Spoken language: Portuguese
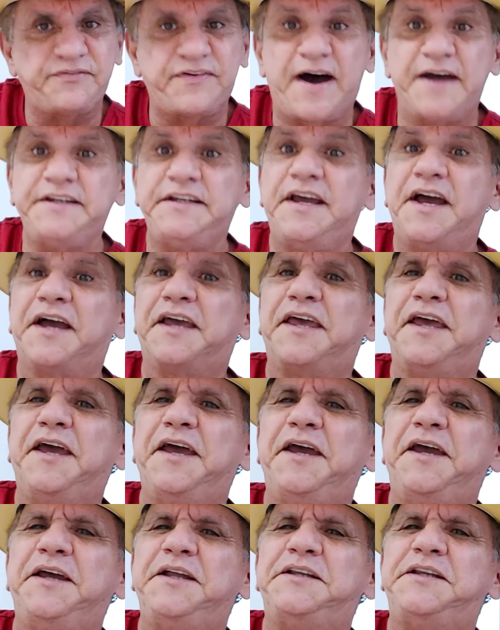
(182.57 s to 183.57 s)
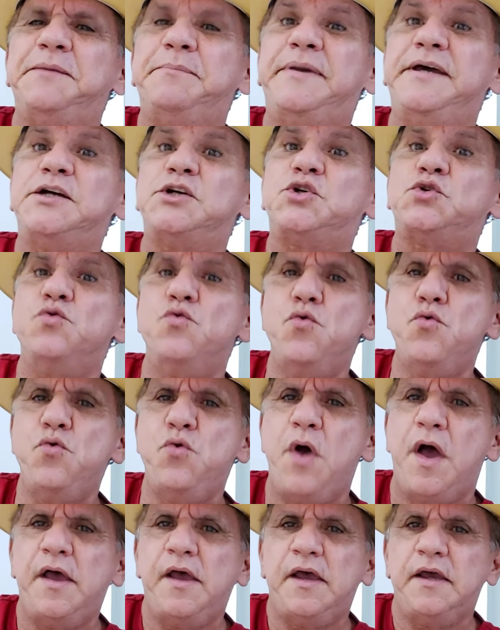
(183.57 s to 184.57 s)
farinha quente,
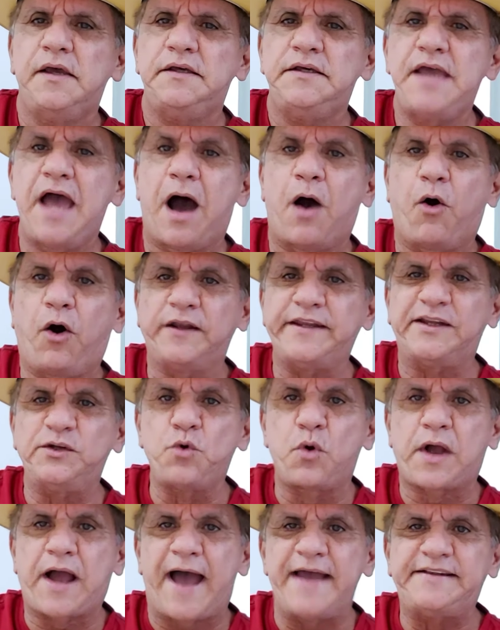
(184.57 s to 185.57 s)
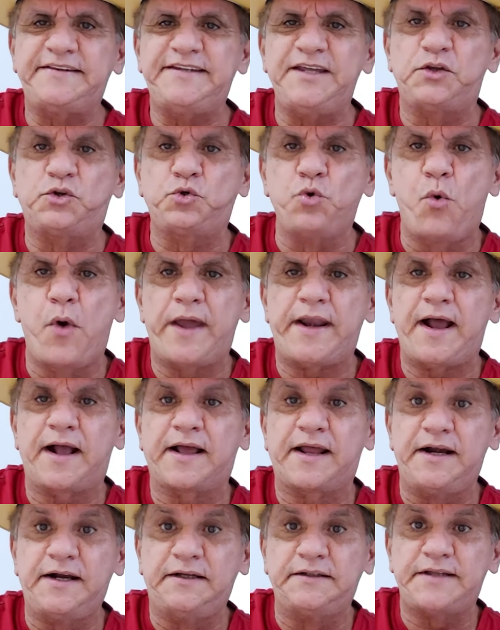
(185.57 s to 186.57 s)
beiju, e a roda do caititu era
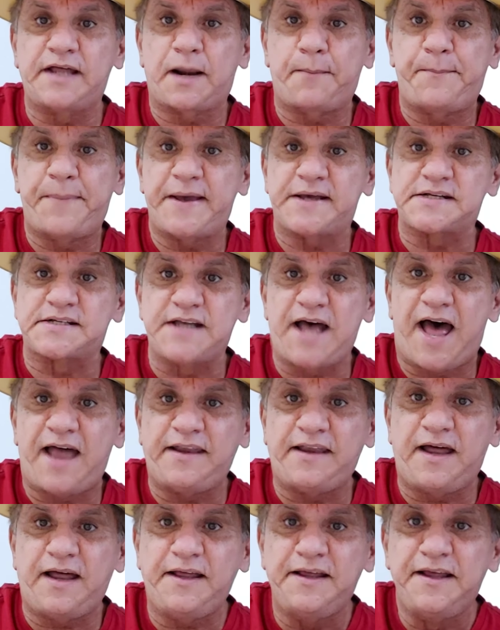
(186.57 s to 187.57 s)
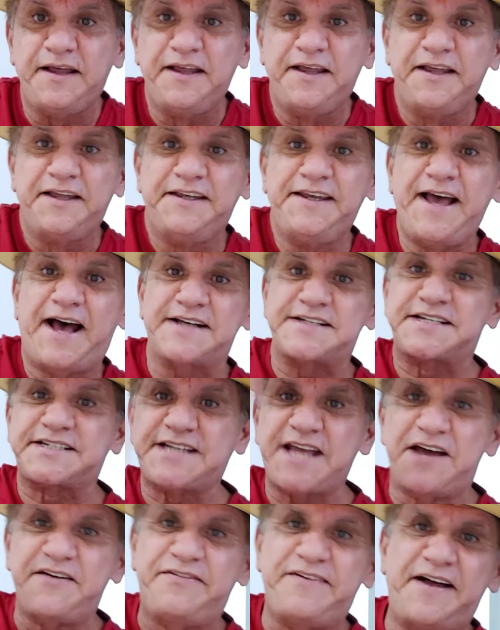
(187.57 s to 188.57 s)
grande, era pesada, e a
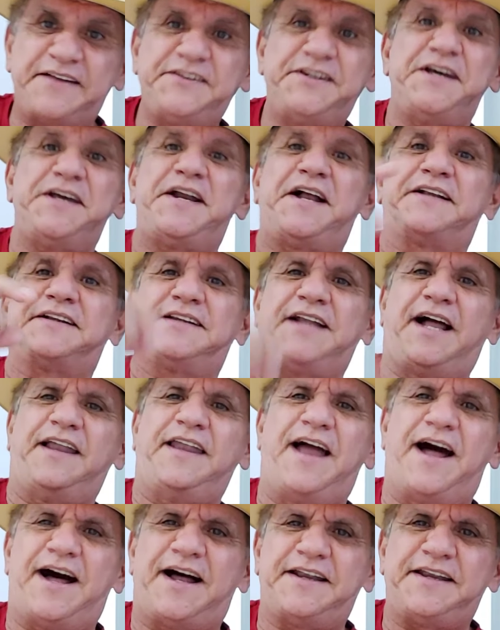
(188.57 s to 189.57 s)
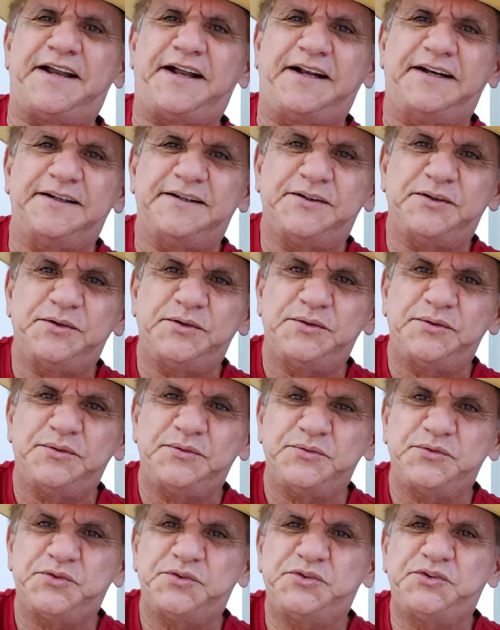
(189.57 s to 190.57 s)
cevadeira danada.
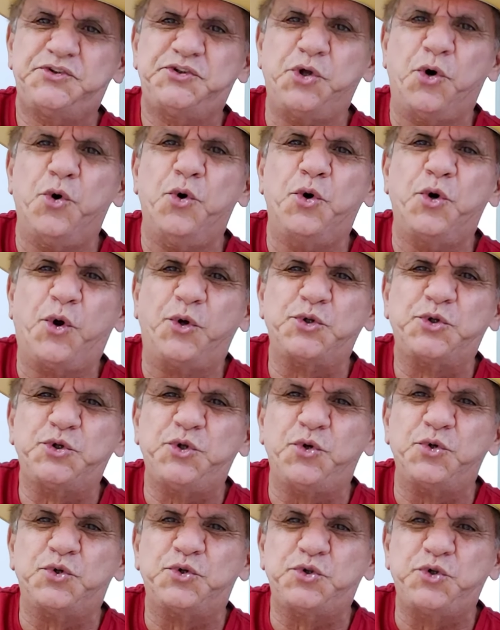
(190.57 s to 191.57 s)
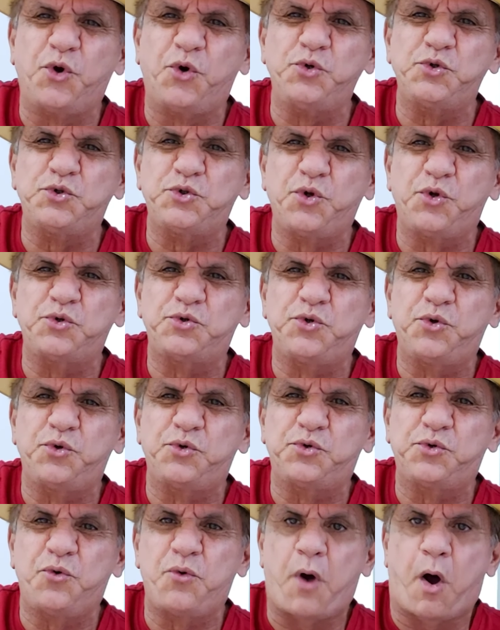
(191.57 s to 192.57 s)
Turu, tu, tu, tu,
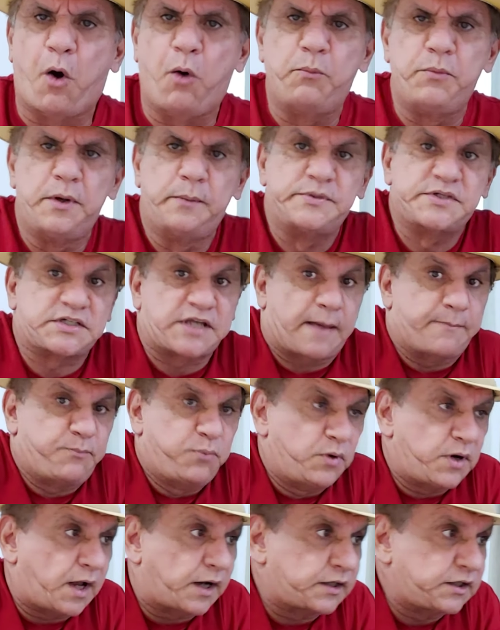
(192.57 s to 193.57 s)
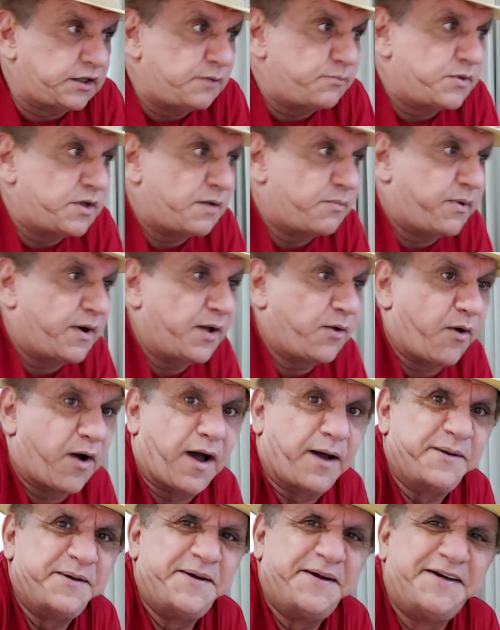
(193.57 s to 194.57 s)
tu, tu. Ó, o bebê serve é por aqui mesmo. Aí,
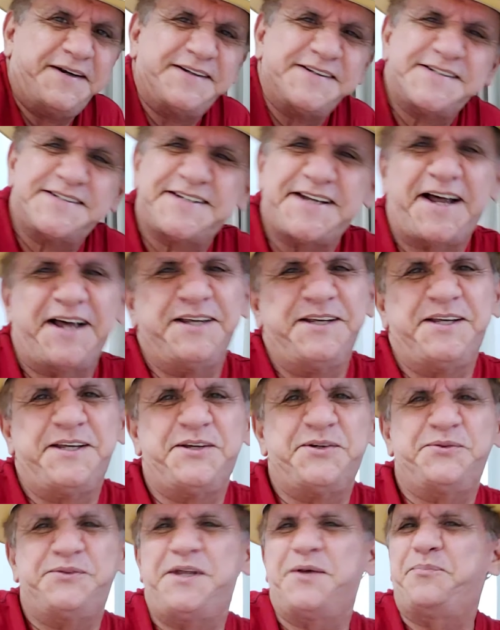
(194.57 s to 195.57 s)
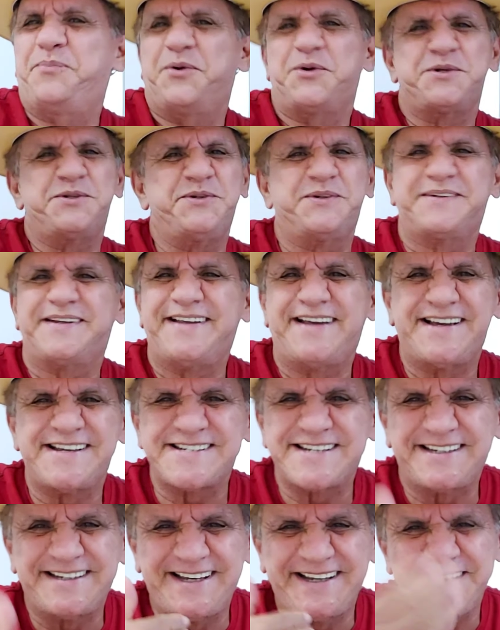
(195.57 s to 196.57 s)
ó, saiu. Depois de um
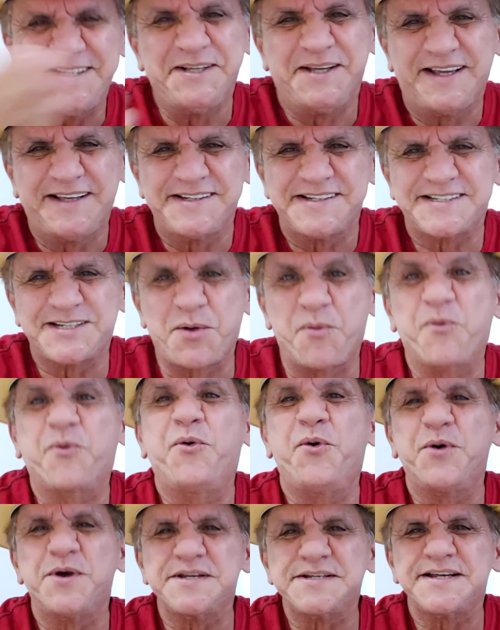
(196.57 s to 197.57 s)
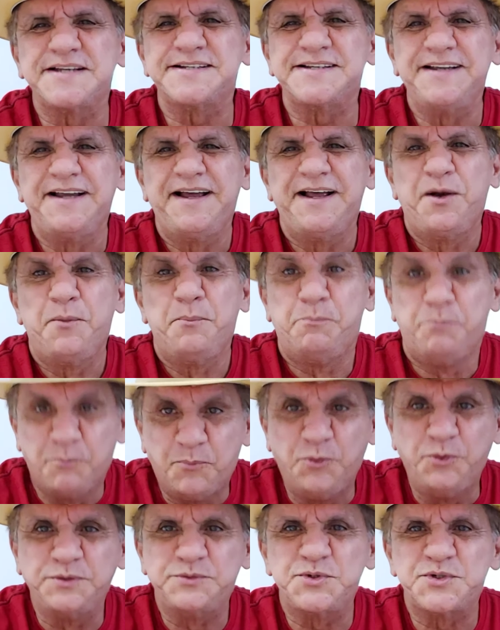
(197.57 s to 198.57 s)
dessa, né? São coisas,
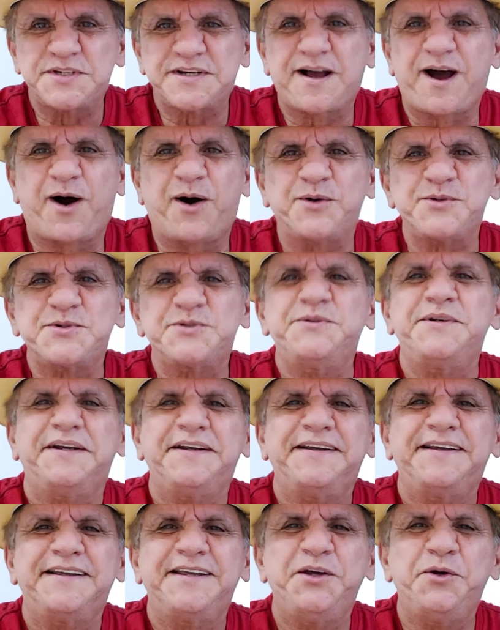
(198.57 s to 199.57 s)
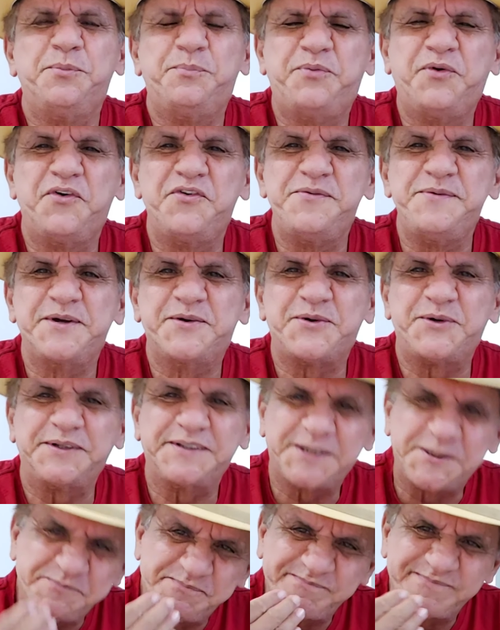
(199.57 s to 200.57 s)
muitos causos que o povo me
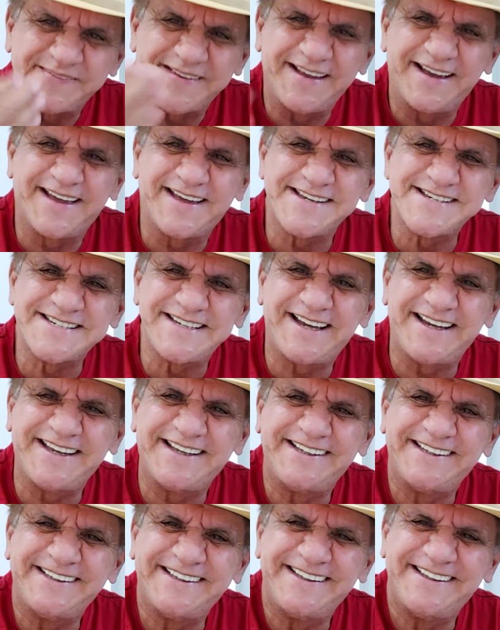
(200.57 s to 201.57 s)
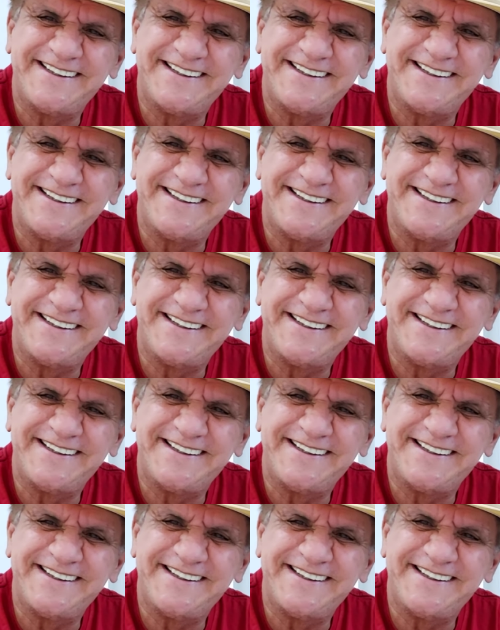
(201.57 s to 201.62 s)
conta. É isso aí.